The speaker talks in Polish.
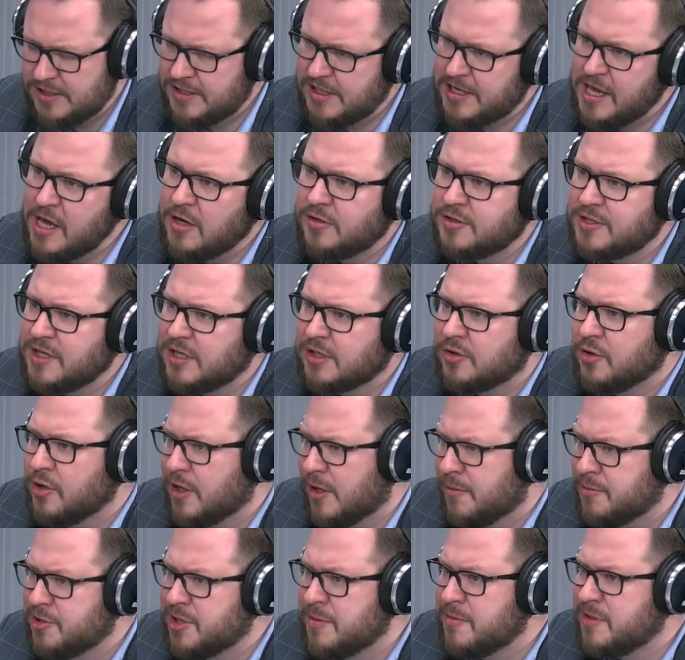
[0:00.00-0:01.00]
ale mhm. z jakiego
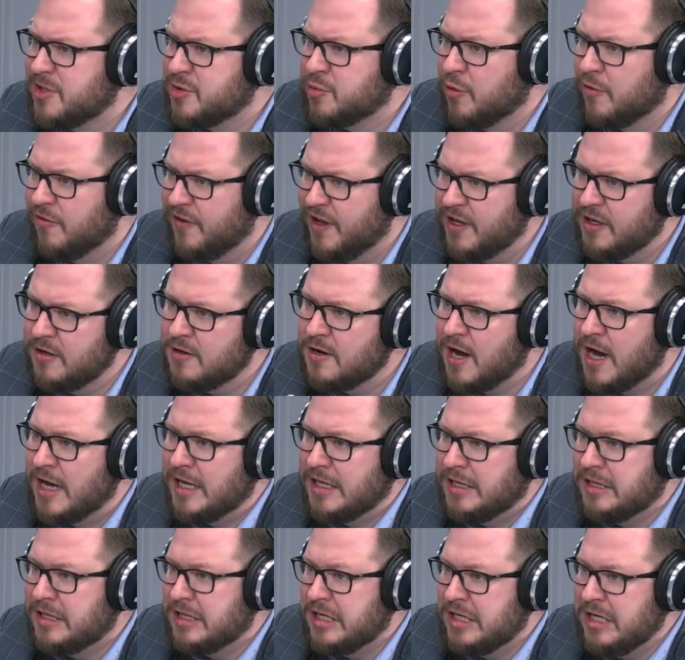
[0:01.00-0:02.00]
sektora? Przemysłowego,
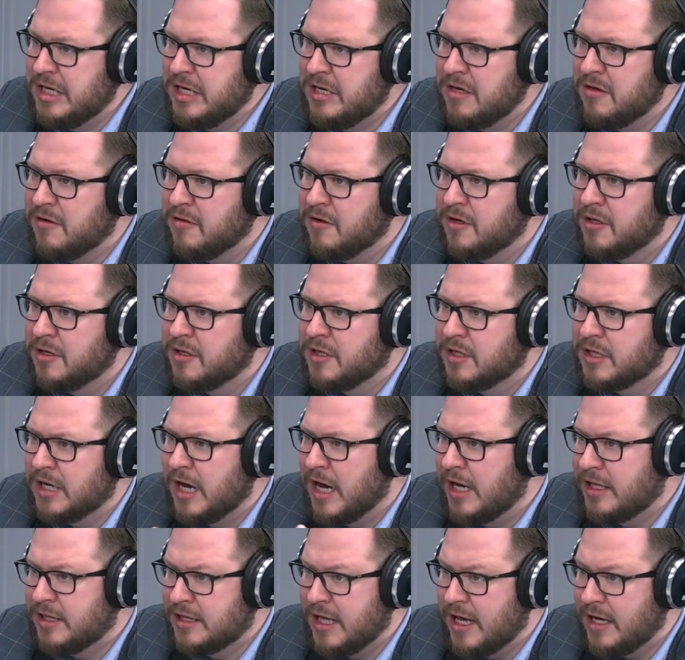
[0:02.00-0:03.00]
IT,
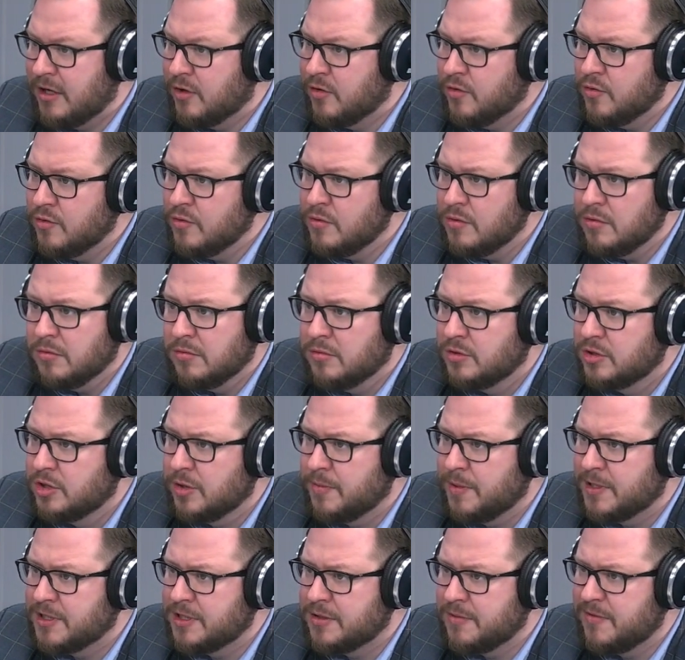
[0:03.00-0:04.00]
e, high-techu?
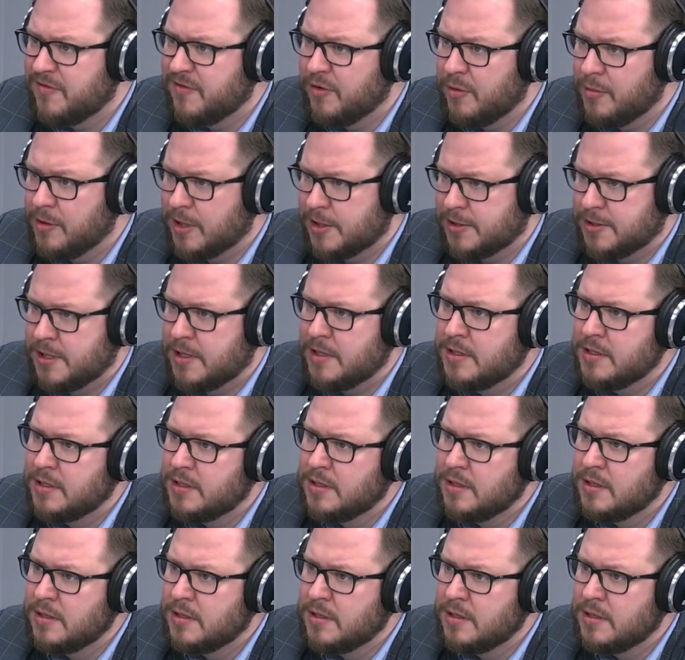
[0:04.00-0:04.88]
Co pan sobie wyobraża?